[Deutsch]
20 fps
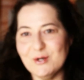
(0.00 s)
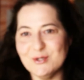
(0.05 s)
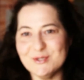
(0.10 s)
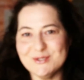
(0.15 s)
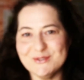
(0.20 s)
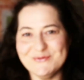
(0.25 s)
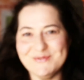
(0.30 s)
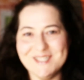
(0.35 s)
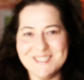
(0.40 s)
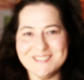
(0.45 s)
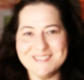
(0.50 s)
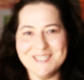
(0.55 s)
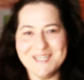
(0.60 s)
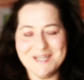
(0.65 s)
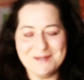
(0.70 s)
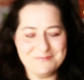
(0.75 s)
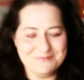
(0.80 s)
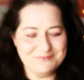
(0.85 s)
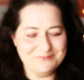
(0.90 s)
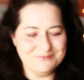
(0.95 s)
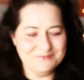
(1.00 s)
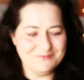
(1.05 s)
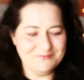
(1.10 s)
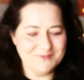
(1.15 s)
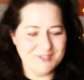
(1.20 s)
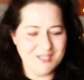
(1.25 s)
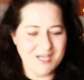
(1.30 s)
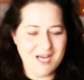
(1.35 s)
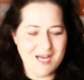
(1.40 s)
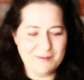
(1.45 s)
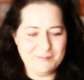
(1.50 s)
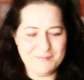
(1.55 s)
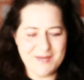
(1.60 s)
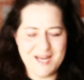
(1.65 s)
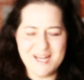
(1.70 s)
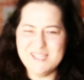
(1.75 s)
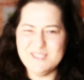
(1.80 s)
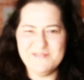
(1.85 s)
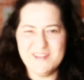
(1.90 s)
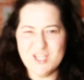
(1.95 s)
Haut gewirkt haben. Sie haben
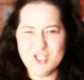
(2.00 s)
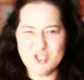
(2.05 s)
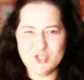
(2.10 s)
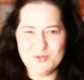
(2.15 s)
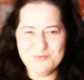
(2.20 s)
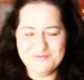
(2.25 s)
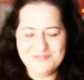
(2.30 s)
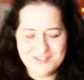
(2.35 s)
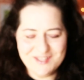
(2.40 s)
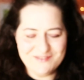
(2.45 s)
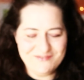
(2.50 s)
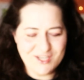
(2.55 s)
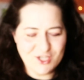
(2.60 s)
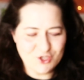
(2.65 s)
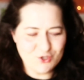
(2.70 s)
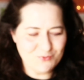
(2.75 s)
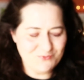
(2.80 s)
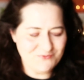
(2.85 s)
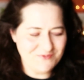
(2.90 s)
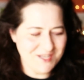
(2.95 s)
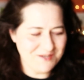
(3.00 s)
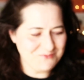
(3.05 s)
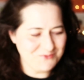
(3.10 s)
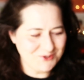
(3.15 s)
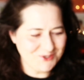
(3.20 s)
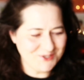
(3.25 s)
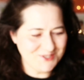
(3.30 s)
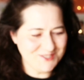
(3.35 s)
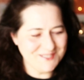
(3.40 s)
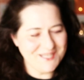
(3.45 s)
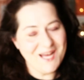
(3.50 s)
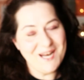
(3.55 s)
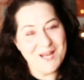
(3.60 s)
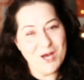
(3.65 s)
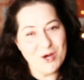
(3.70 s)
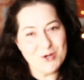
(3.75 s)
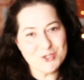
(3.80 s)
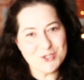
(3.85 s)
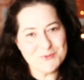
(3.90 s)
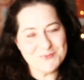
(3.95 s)
alles weggeschrubbt, was weggeschrubbt werden musste, alle
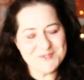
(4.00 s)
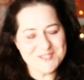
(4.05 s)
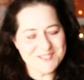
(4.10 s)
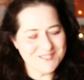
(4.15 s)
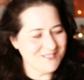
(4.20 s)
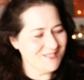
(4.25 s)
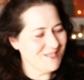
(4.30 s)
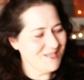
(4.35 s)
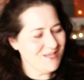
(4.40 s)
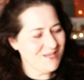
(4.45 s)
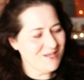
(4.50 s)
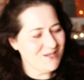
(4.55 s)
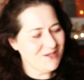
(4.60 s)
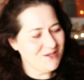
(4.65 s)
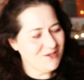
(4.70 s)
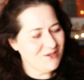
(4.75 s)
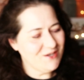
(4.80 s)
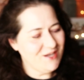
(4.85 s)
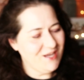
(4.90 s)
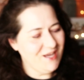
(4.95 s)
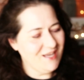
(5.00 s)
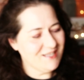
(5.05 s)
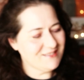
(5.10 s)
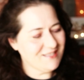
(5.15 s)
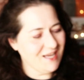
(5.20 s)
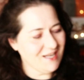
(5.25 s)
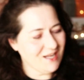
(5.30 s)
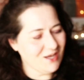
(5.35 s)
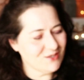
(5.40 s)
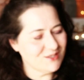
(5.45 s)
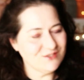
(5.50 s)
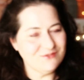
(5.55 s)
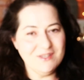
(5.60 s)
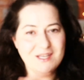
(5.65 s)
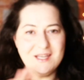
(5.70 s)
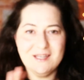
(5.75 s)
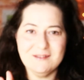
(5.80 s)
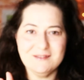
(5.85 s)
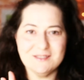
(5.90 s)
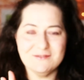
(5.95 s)
Hautschüppchen. Es tat auch nicht
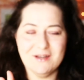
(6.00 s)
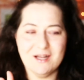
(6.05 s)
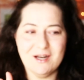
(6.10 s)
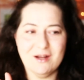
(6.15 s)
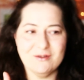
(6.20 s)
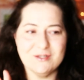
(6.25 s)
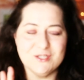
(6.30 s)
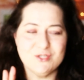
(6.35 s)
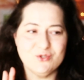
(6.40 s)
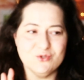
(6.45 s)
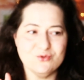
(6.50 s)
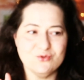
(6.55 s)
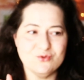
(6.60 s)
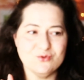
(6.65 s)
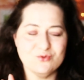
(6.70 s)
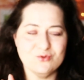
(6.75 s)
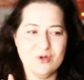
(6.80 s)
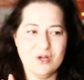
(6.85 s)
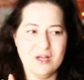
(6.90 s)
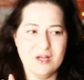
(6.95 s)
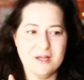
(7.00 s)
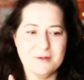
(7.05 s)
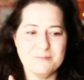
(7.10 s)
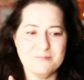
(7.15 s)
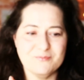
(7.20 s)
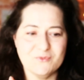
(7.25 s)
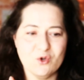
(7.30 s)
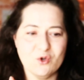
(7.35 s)
weh, die waren auch nicht zu ähm,